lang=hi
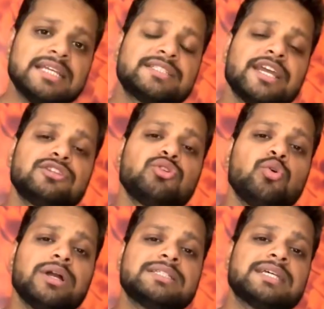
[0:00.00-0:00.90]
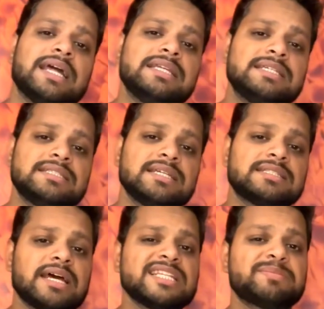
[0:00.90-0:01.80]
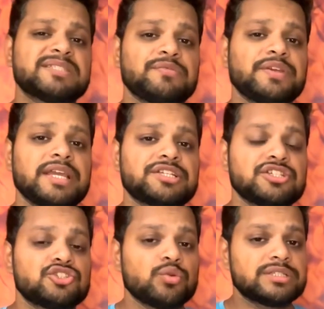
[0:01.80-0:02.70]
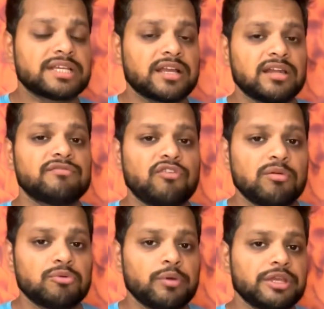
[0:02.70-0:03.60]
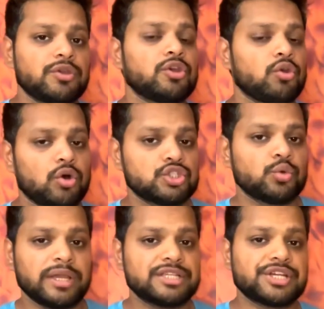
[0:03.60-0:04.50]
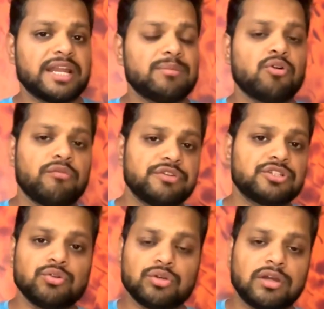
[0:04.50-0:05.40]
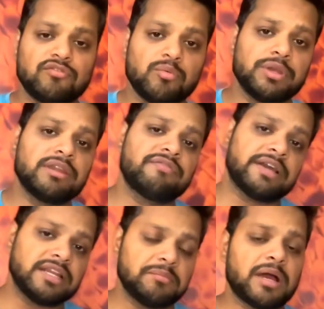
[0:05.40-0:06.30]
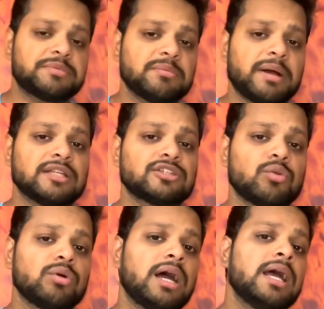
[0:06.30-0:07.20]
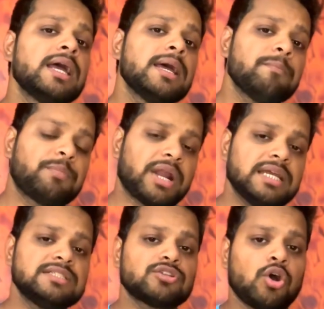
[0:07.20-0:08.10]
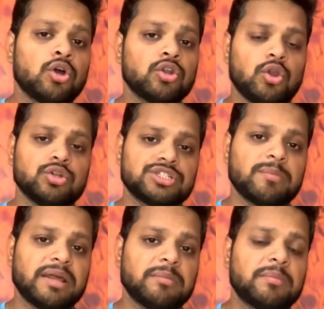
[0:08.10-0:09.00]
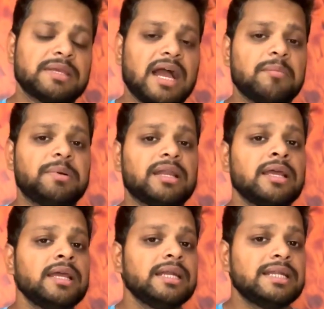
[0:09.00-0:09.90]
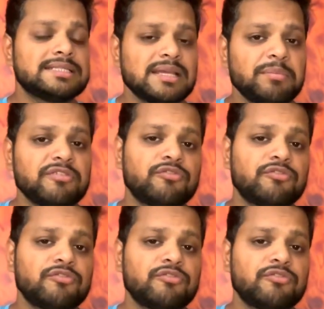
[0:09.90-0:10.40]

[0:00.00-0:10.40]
गाइज ये तो हो गई सारी चीजें सारे स्पेसिफिकेशंस जो इसके कंफर्म हुए क्योंकि लॉन्च हो गया है चाइना में ऑब्वियसली तो कंफर्म ही नहीं फाइनली मैं आपसे बात करूंगा प्राइस और लॉन्च के बारे में अब यहाँ पर डिसंबर